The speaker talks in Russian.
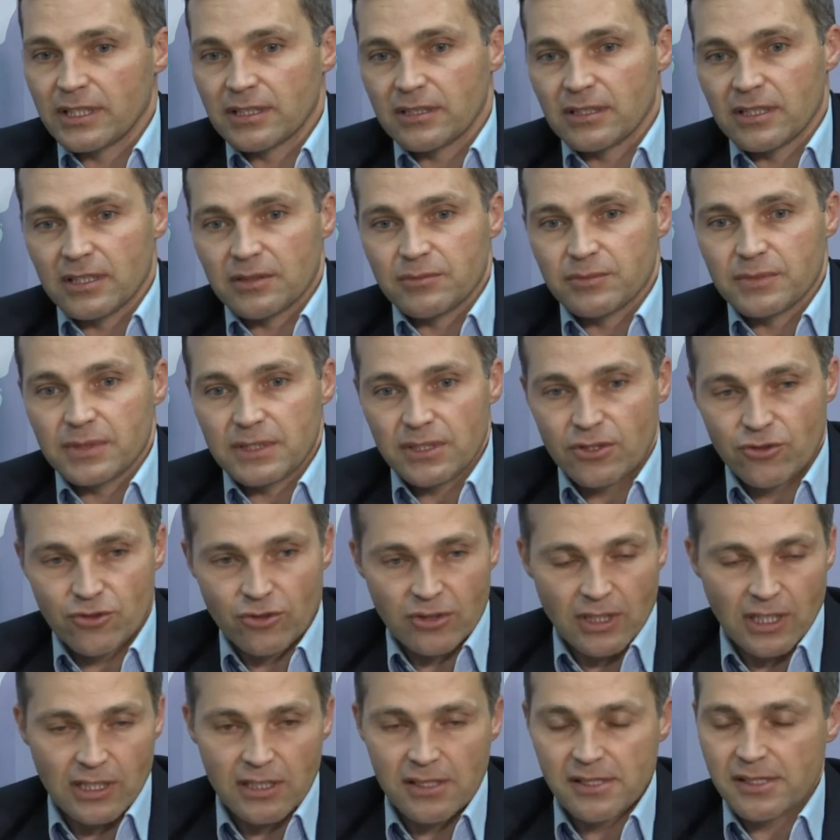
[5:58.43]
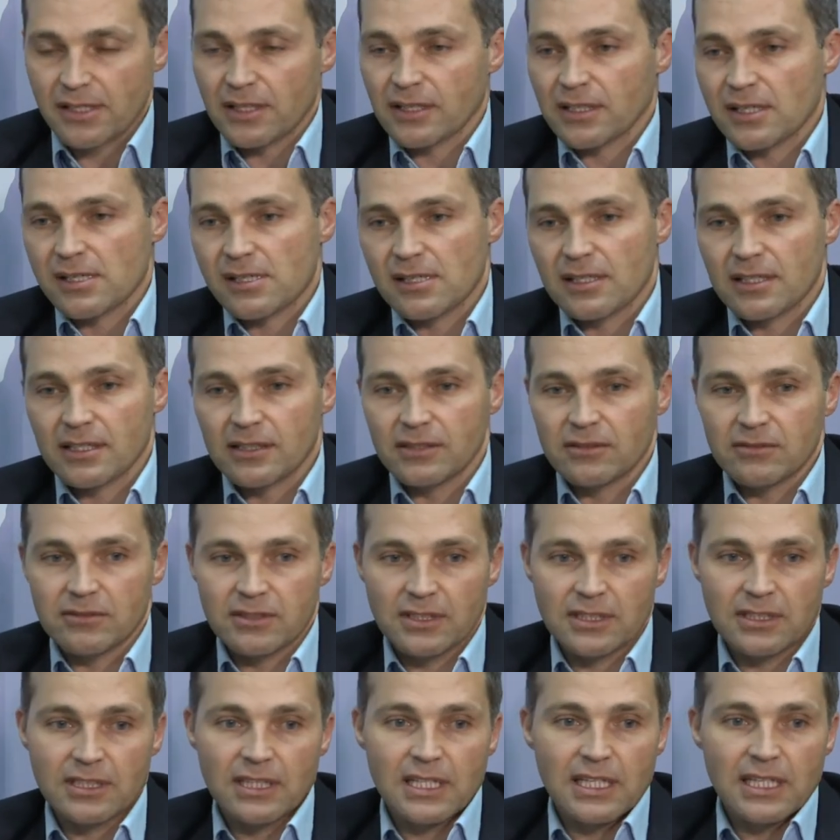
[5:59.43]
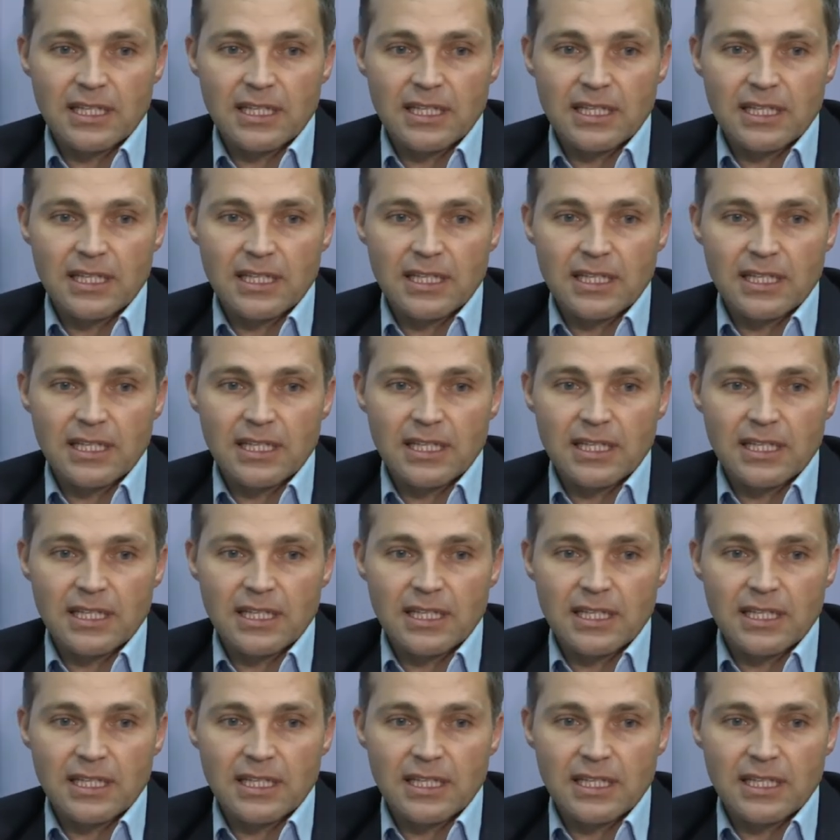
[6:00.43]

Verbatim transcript: там э, журналистские расследования,